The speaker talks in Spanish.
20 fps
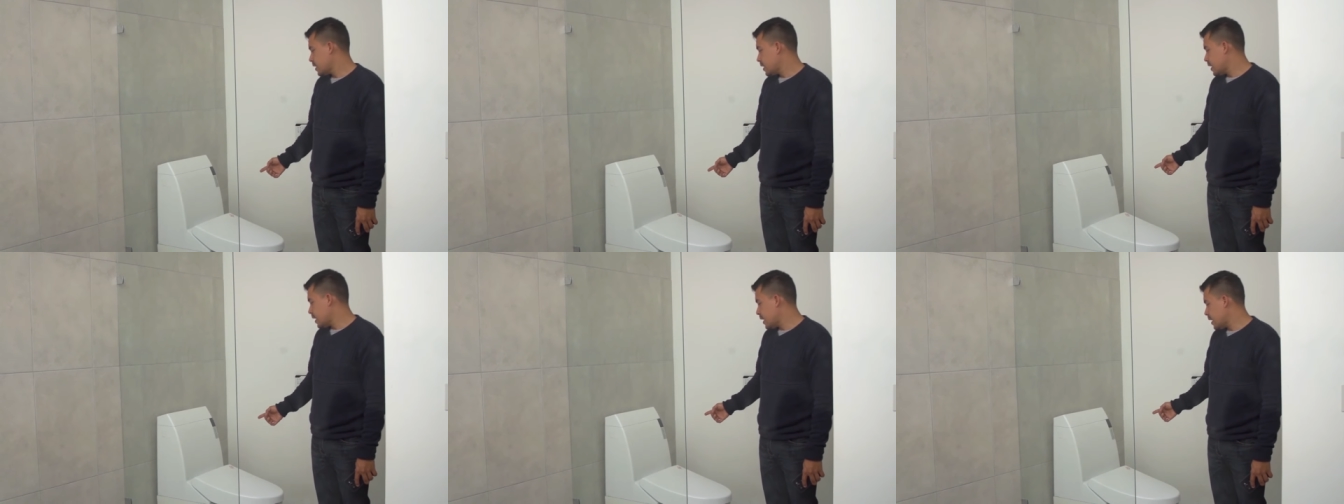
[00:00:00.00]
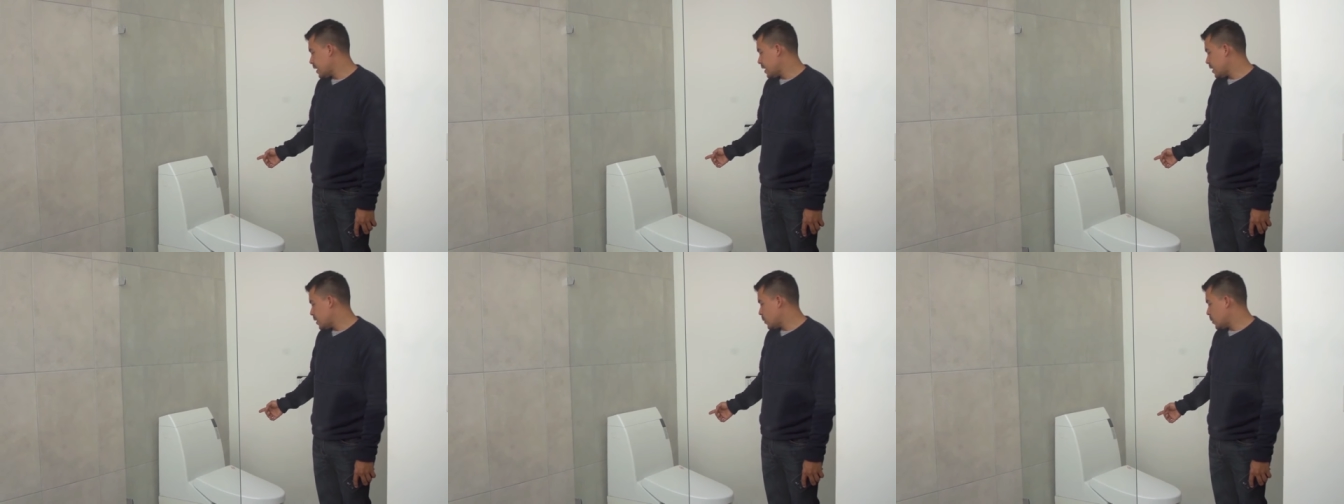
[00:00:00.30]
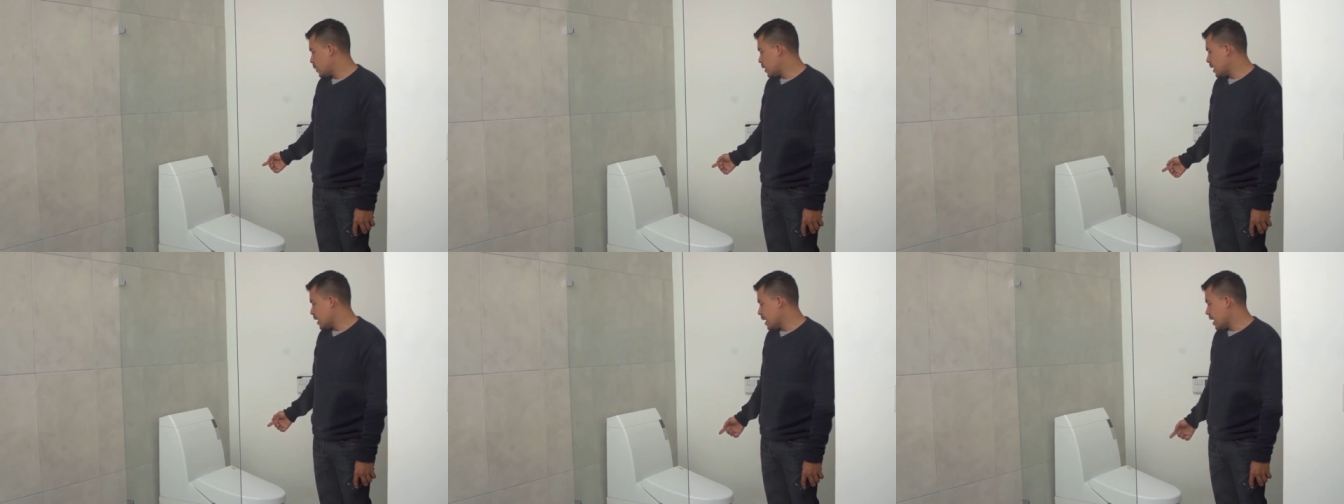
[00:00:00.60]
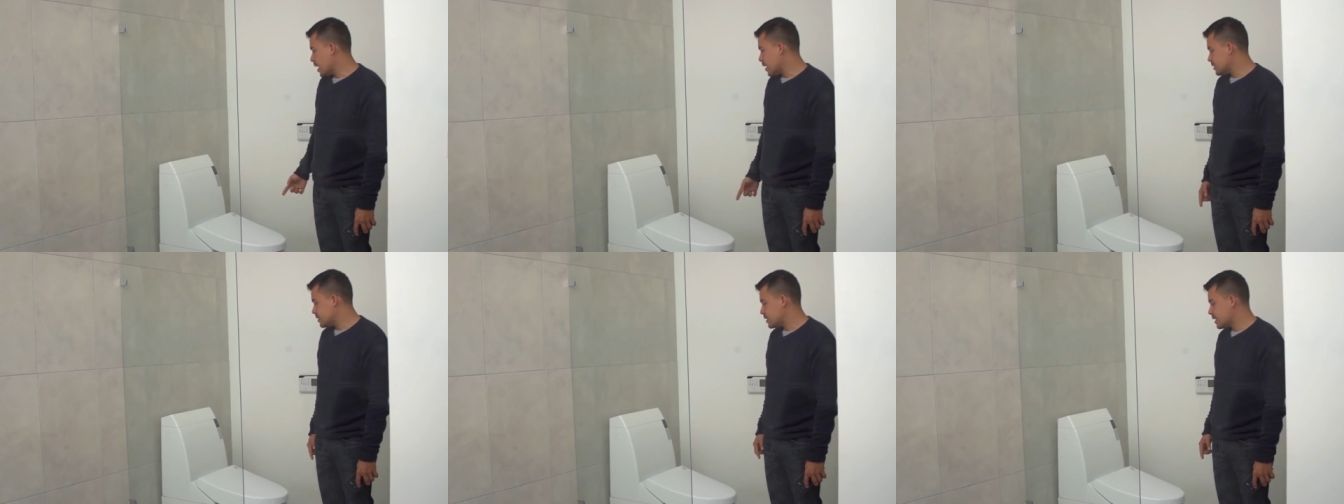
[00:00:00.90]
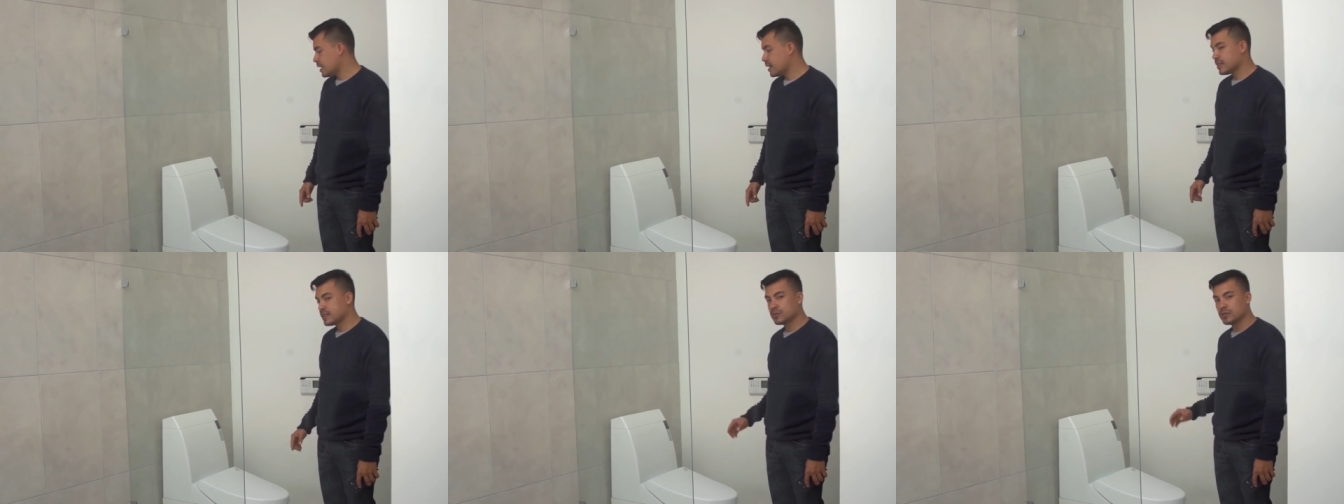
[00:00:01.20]
que lo que
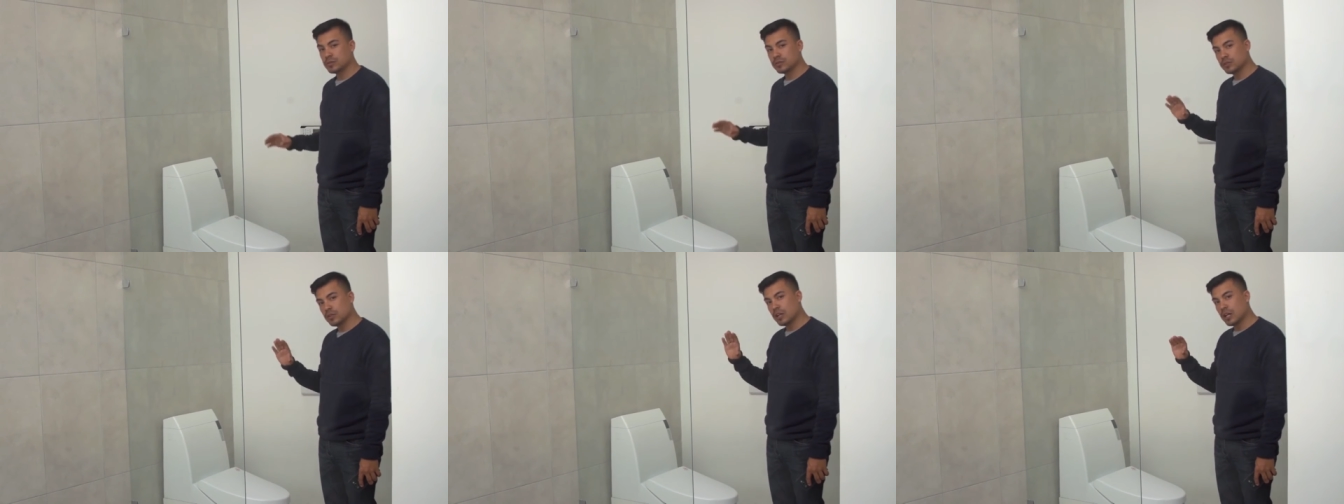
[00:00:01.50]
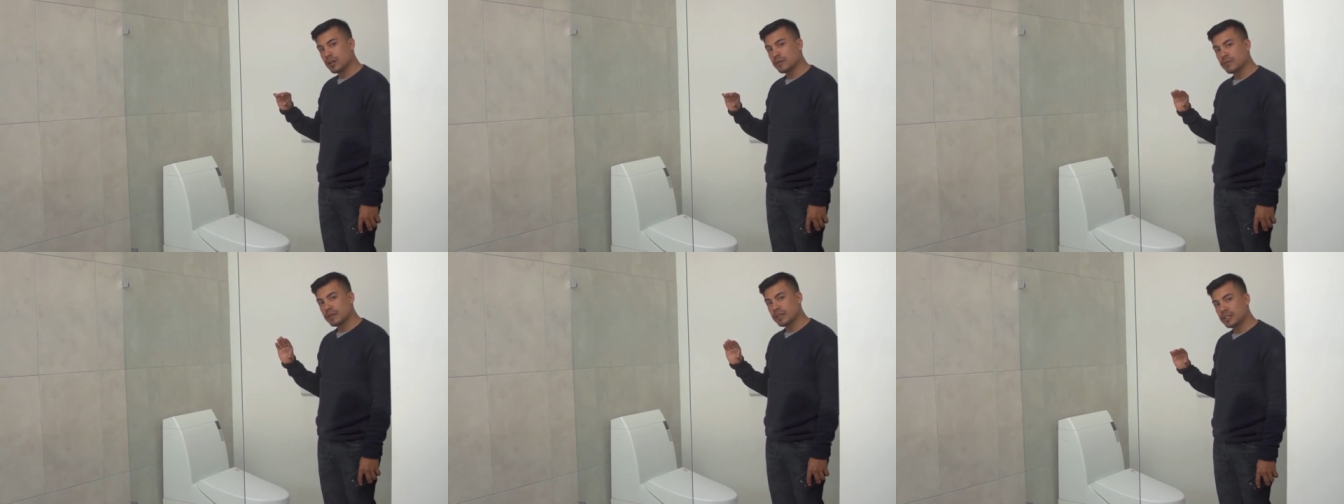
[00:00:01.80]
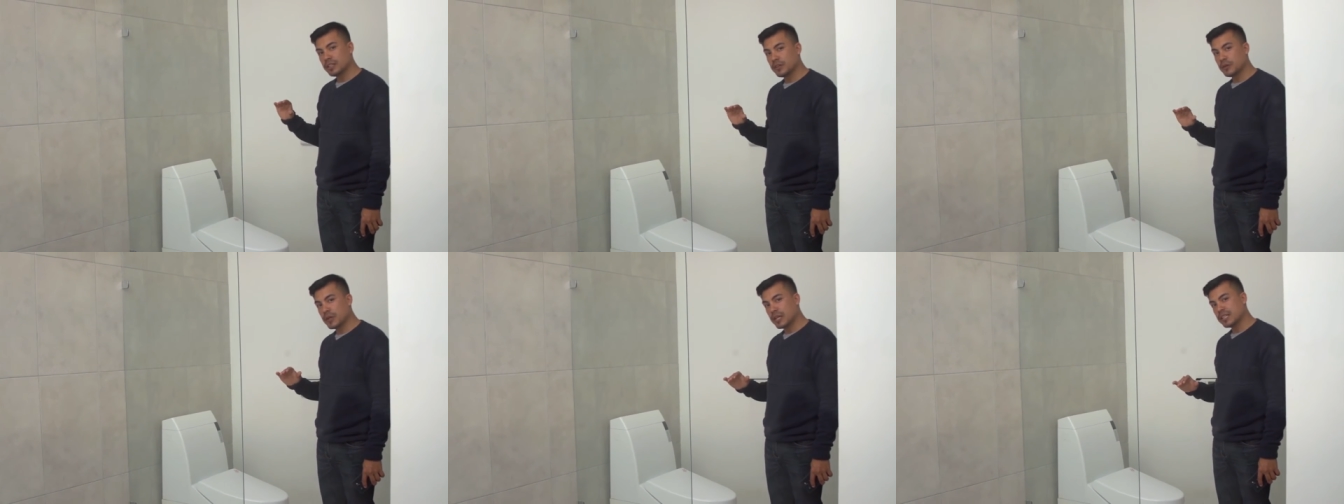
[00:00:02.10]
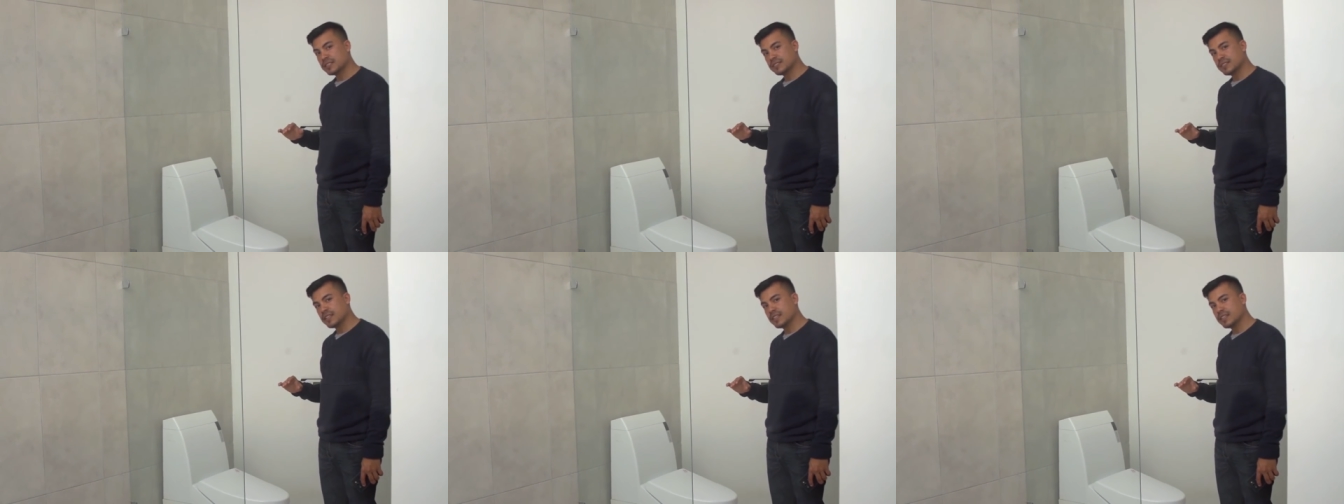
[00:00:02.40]
hace es controlarme niveles